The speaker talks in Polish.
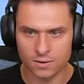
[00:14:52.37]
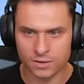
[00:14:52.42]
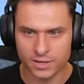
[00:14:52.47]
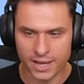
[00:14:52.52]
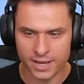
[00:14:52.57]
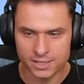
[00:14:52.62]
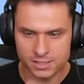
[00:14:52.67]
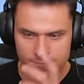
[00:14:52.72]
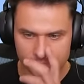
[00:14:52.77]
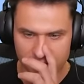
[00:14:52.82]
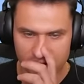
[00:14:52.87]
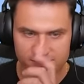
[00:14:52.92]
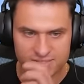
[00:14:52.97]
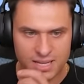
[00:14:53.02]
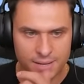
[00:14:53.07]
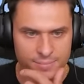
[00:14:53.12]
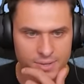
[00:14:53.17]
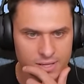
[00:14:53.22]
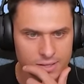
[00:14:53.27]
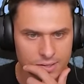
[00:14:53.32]
Okej,
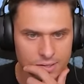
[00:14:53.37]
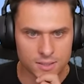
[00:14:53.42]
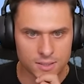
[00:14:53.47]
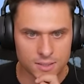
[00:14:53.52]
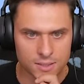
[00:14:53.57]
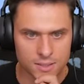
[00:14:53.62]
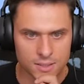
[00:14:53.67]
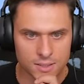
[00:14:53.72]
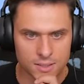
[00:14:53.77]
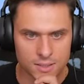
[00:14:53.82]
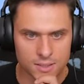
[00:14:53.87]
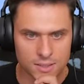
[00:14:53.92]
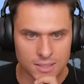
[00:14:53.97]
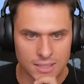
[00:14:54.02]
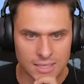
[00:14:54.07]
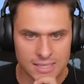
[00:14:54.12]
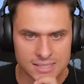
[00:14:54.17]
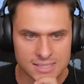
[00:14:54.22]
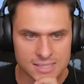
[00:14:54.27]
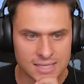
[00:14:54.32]
sprawdzamy.
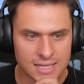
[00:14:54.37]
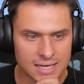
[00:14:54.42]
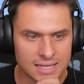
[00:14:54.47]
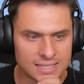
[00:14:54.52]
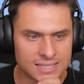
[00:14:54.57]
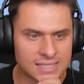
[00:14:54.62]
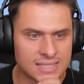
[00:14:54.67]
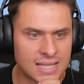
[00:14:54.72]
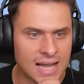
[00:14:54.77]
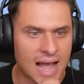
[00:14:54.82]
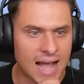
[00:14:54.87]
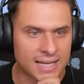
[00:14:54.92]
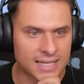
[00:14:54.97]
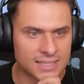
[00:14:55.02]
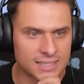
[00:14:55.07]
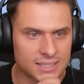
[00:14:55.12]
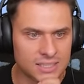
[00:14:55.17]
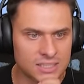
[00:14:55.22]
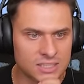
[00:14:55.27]
Lecę dalej. Tak!